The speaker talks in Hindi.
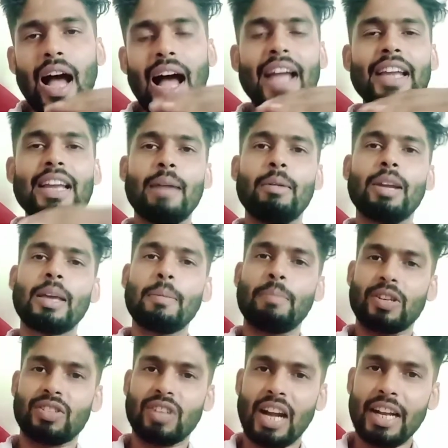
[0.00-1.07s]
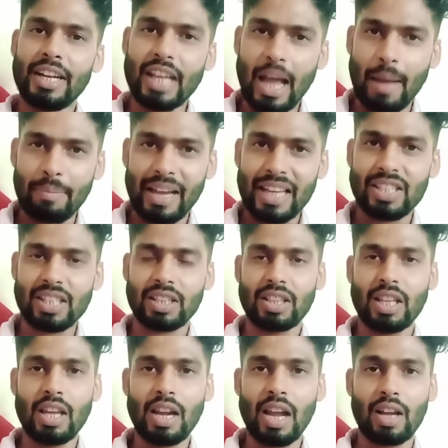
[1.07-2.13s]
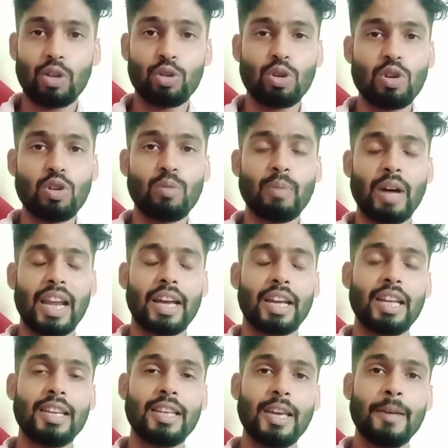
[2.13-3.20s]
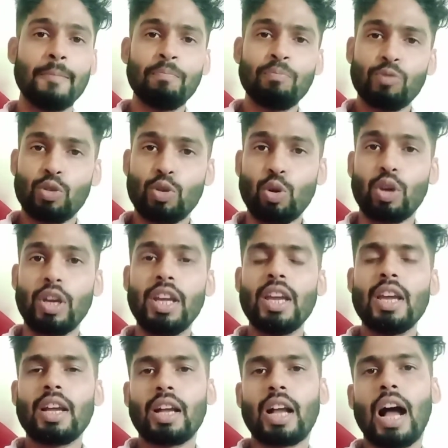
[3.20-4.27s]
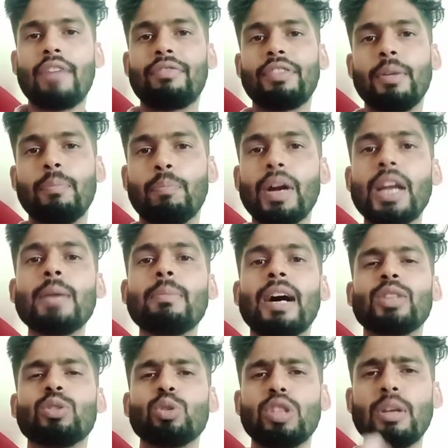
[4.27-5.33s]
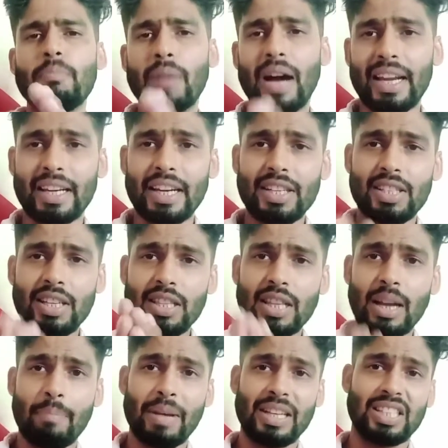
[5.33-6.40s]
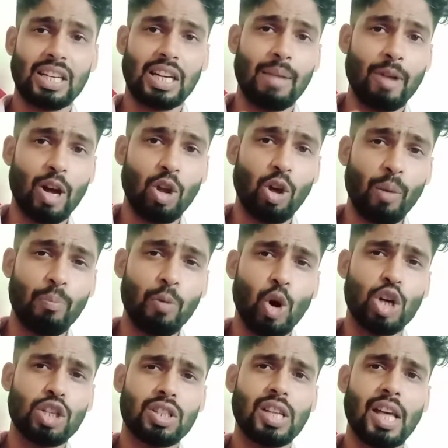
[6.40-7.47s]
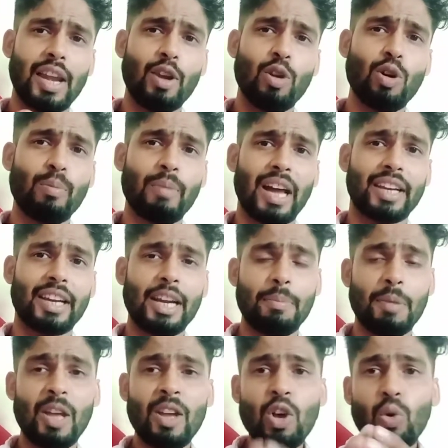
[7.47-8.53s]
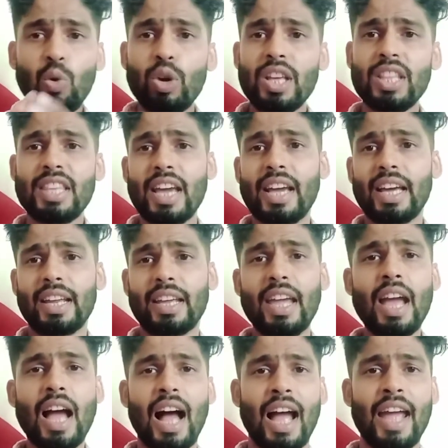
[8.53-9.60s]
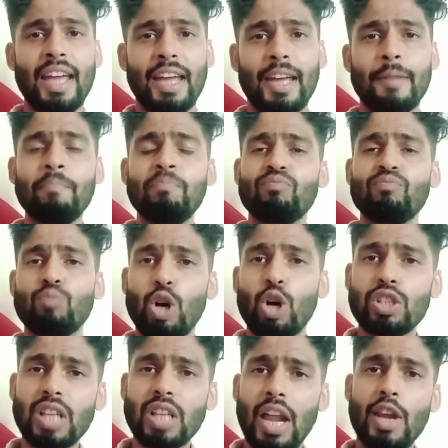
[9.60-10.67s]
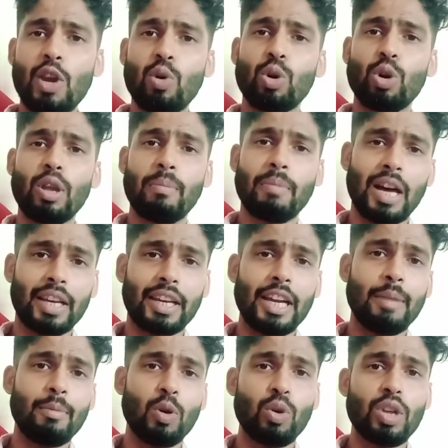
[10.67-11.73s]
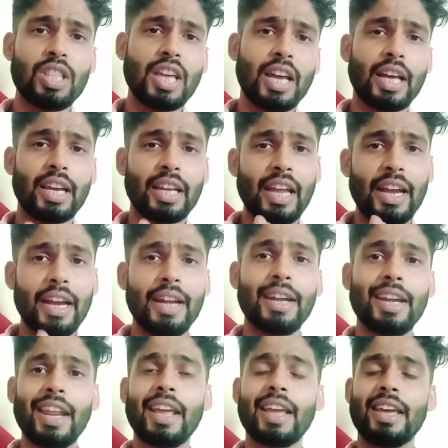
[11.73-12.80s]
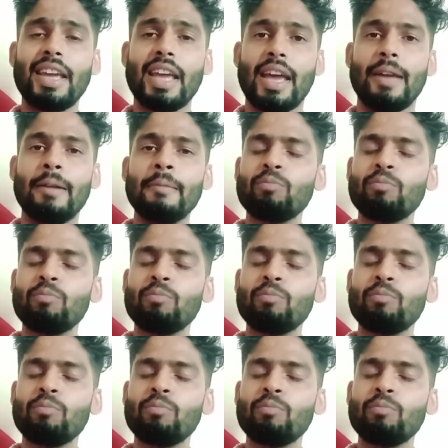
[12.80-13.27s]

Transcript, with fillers: हाई लेवल की पर्सनैलिटी आप कह सकते हैं राकेश झुंझुनवाला के लिए जो कि काफ़ी बड़ी बात होती है मार्केट से इतना पैसा कमाओ और बहुत सारे लोग मार्केट में उन्हें देख करके आए हैं बहुत सारे लोगों ने मार्केट में उन्हें देख करके एंट्री की है